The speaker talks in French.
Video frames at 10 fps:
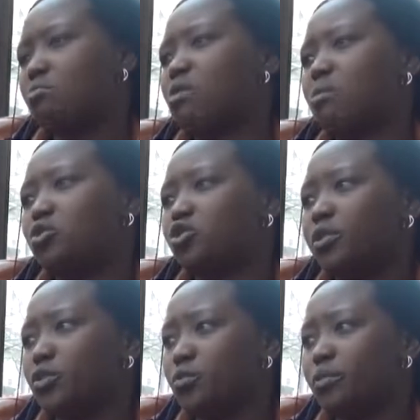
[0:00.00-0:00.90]
moi-même, je me
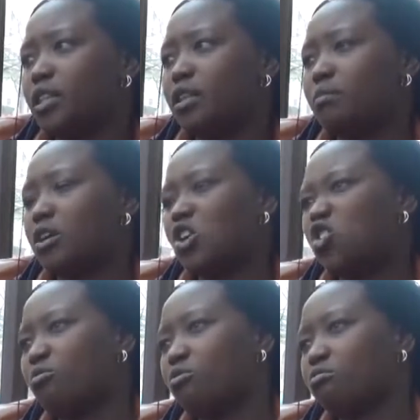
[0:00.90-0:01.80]
demande, mais
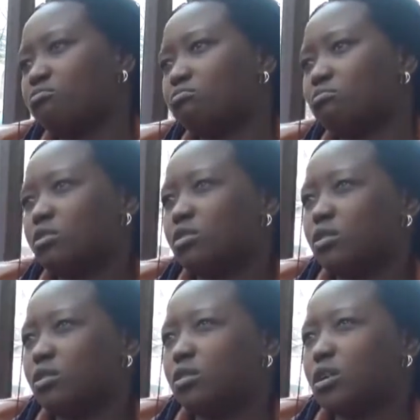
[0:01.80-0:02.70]
comment,
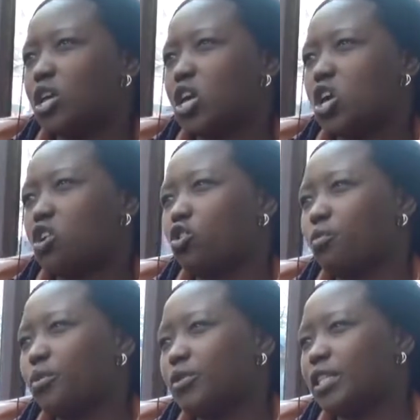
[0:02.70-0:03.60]
euh,
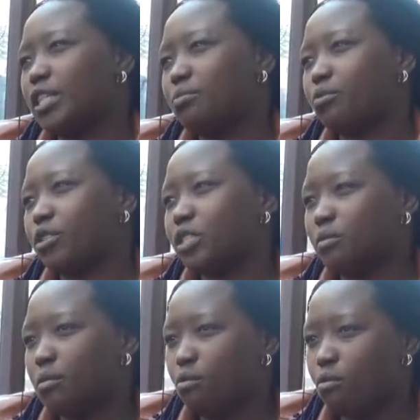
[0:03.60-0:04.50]
comment c'était
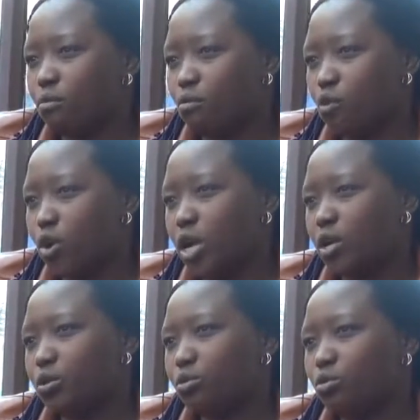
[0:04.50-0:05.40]
possible pour moi
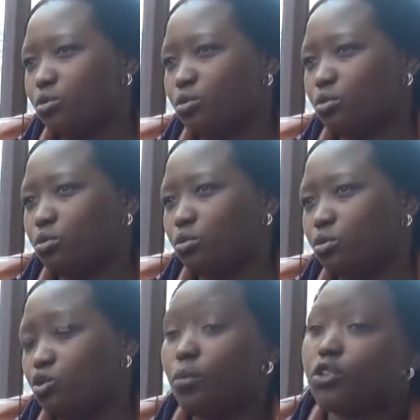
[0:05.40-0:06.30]
euh, de,
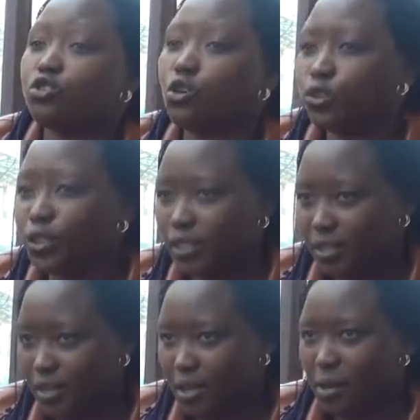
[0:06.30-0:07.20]
de m'en sortir
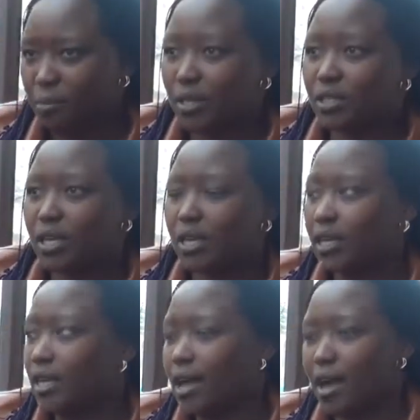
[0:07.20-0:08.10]
Parce qu'il
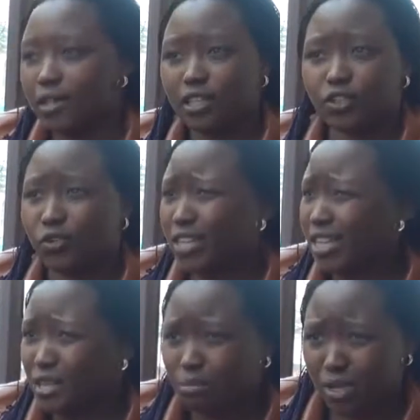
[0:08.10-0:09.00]
y a des
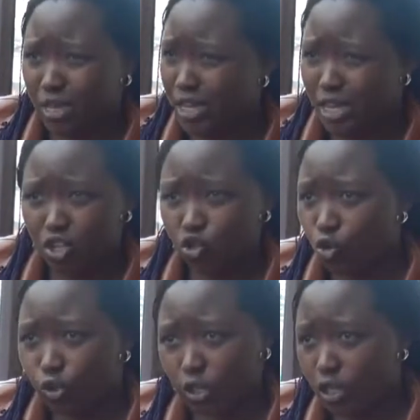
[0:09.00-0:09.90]
centaines de milliers
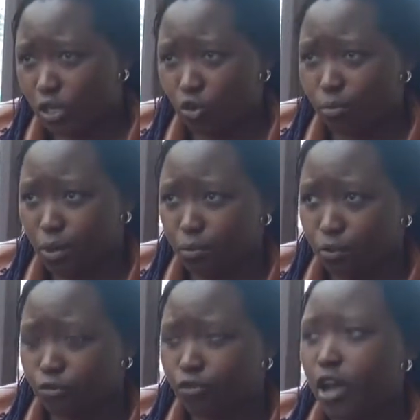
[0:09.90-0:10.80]
d'autres qui n'ont pas pu
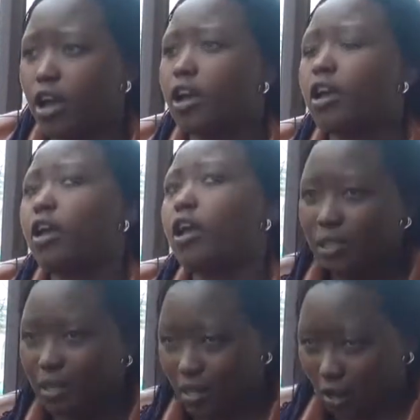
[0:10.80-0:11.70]
le faire.
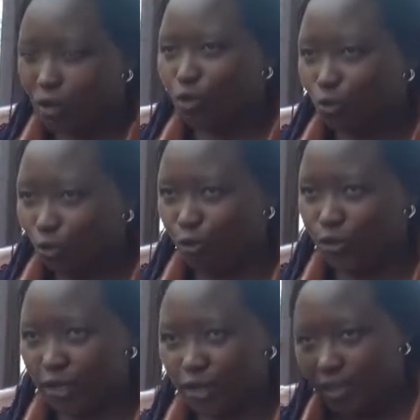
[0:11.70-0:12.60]
Quand on
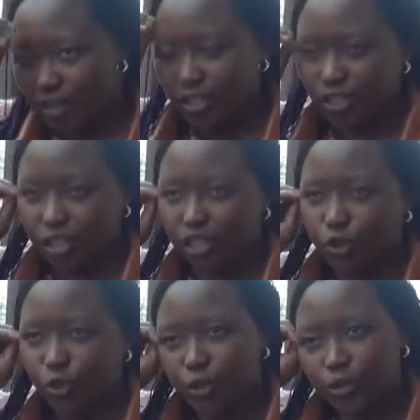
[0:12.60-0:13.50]
fuyait, j'étais
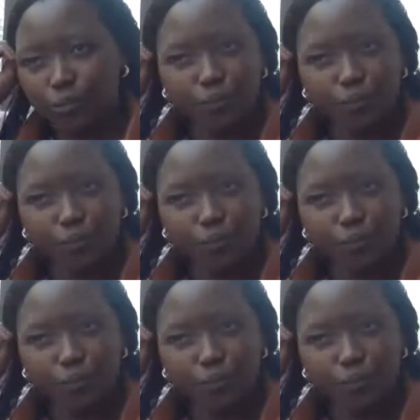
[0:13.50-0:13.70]
jeune.